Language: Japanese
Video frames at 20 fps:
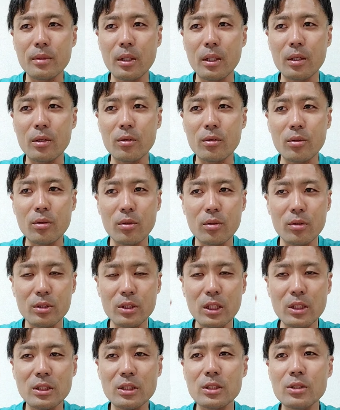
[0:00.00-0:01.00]
あの
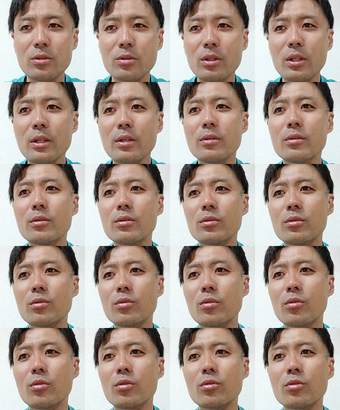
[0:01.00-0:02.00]
写真をね
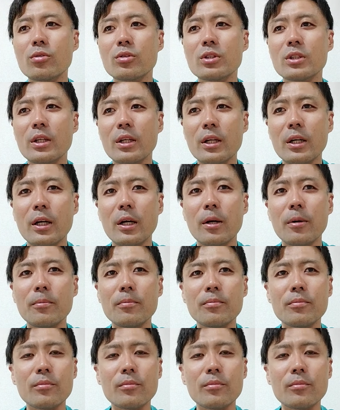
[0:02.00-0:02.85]
撮ろうとしたら